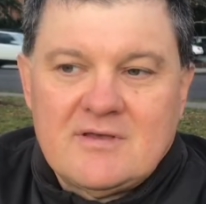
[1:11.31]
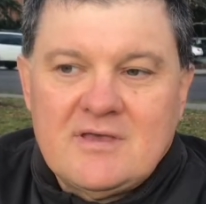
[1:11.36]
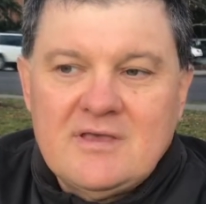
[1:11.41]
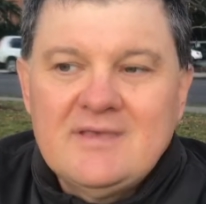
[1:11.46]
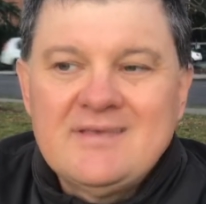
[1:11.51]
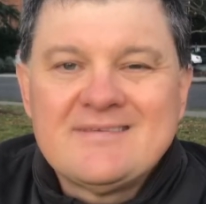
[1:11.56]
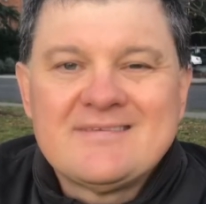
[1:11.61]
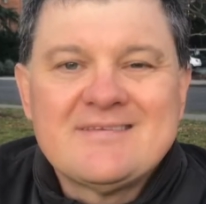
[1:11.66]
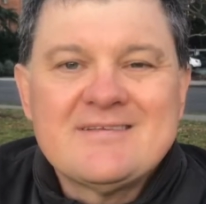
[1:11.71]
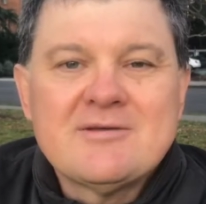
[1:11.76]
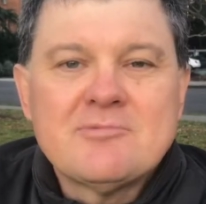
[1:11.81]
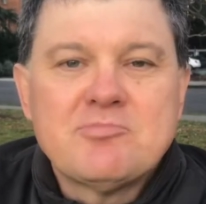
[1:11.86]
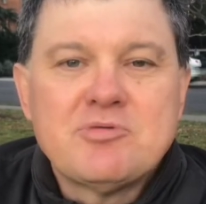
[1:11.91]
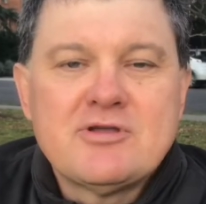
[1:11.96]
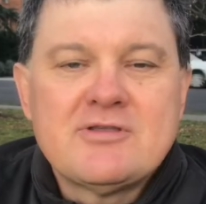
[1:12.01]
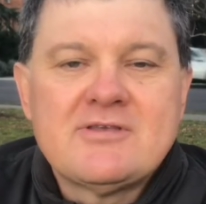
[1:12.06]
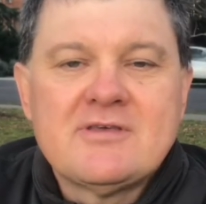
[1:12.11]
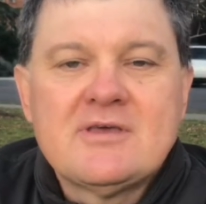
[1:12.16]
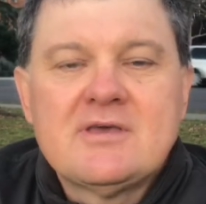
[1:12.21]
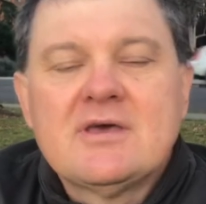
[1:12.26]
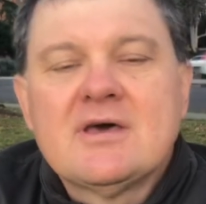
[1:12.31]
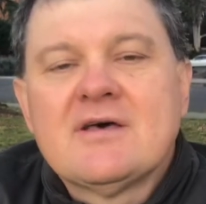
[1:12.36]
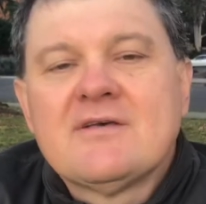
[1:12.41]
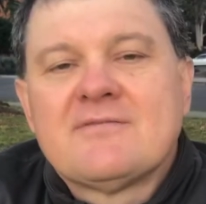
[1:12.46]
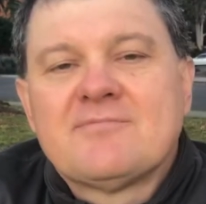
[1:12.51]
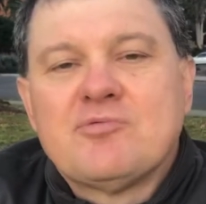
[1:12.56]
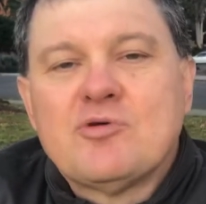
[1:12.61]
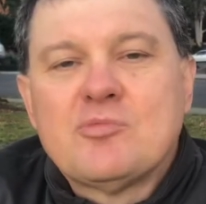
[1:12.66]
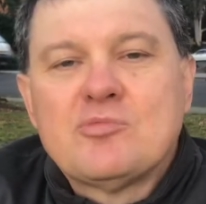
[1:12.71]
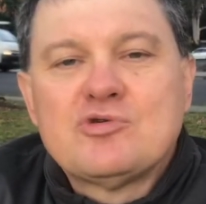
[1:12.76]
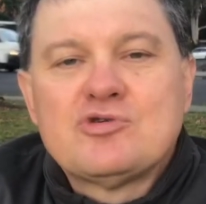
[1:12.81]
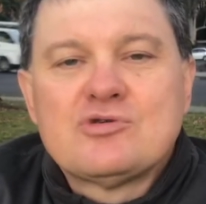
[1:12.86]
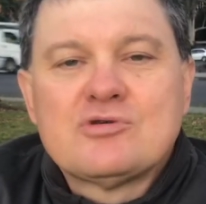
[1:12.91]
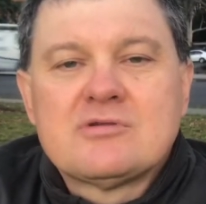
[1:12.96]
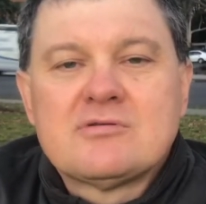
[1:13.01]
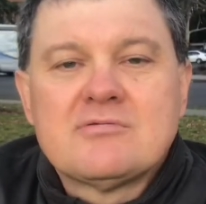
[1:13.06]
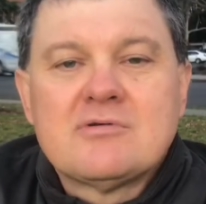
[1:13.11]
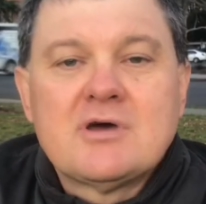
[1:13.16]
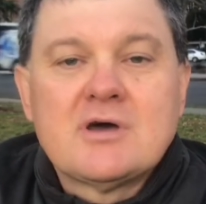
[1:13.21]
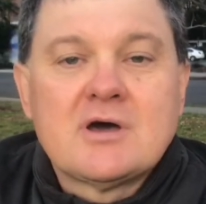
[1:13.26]
из небытия с помощью
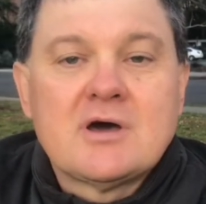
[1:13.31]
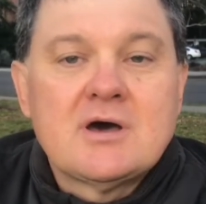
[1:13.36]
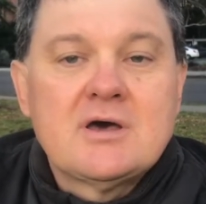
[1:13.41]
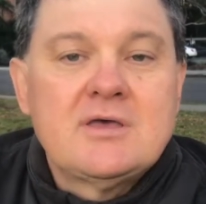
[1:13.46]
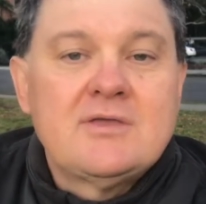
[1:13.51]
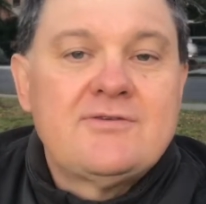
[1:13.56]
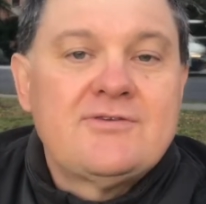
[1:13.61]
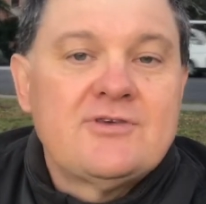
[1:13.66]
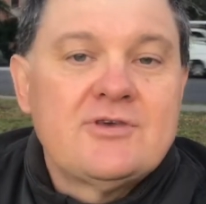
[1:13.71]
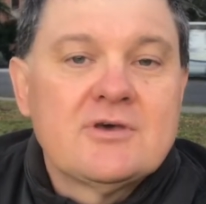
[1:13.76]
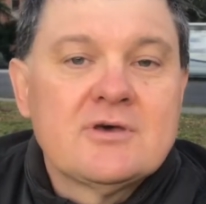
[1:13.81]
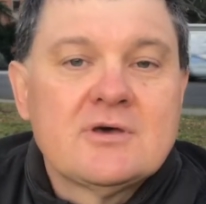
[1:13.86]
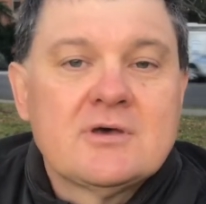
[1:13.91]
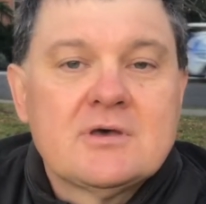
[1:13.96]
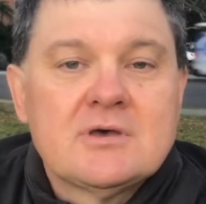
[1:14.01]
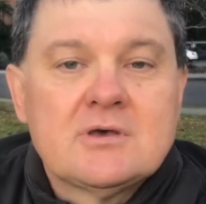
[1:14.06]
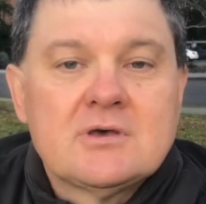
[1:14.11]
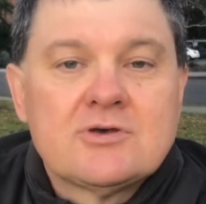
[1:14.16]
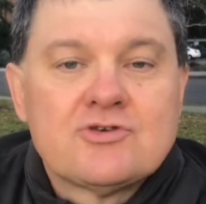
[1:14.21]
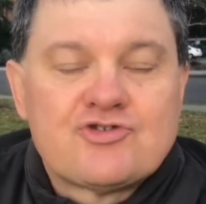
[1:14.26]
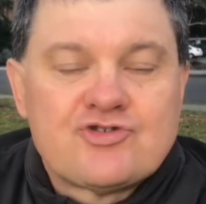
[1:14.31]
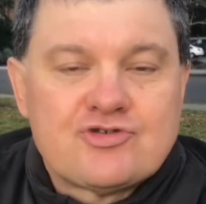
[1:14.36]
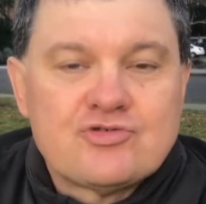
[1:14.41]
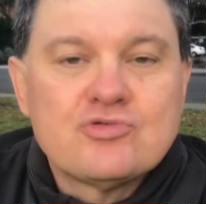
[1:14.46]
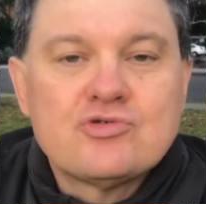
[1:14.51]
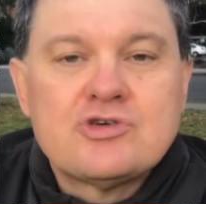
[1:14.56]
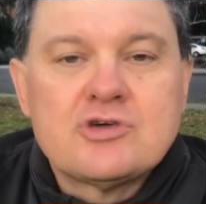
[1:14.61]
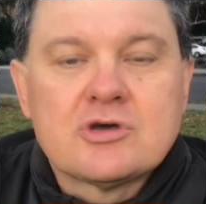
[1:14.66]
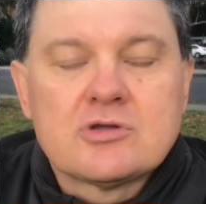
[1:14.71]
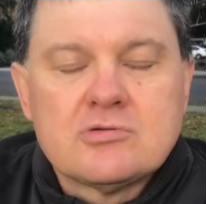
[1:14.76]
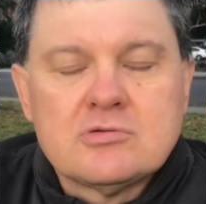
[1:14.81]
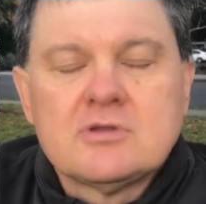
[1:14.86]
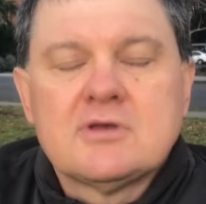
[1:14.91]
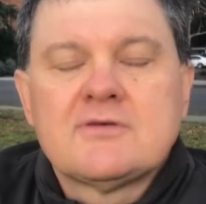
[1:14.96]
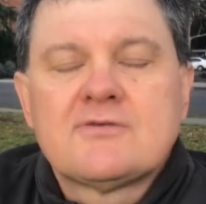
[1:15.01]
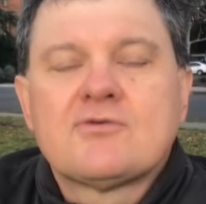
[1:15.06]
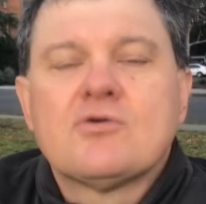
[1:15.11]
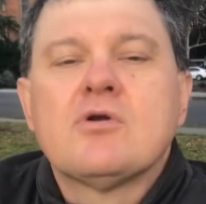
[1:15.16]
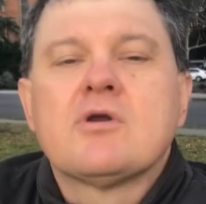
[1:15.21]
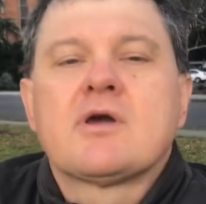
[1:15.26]
своих IT-штучек, ну
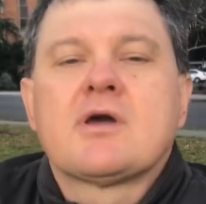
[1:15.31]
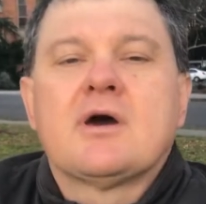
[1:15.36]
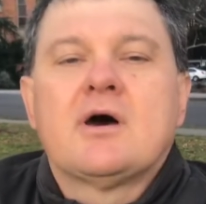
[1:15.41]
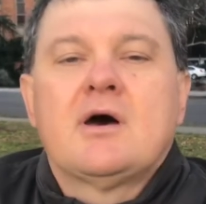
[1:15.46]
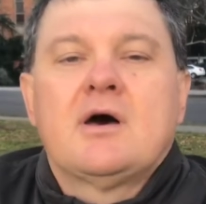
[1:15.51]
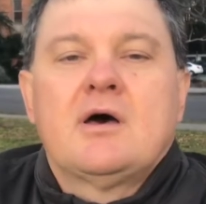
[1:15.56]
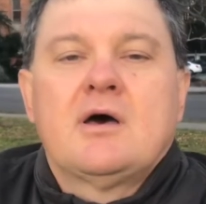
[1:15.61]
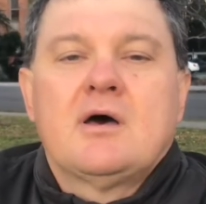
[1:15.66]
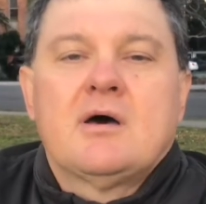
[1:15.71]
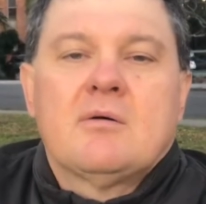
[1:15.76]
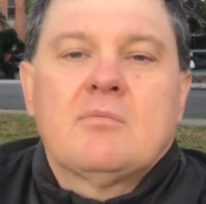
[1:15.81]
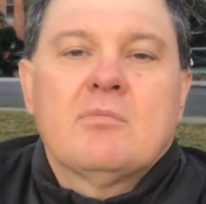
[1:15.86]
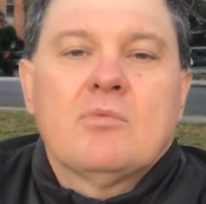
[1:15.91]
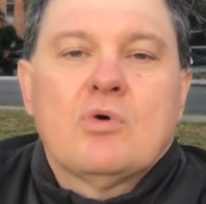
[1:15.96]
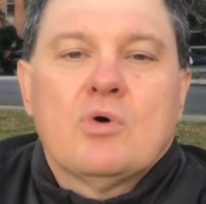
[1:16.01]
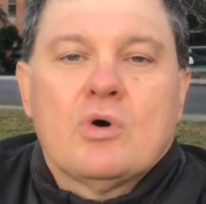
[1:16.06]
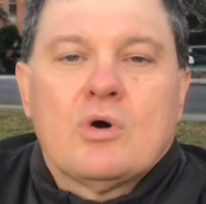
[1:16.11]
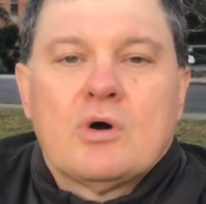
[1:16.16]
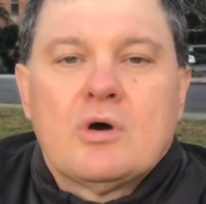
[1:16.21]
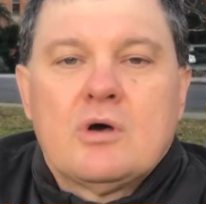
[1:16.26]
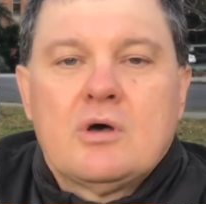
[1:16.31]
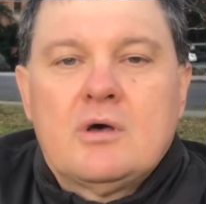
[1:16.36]
насколько мог.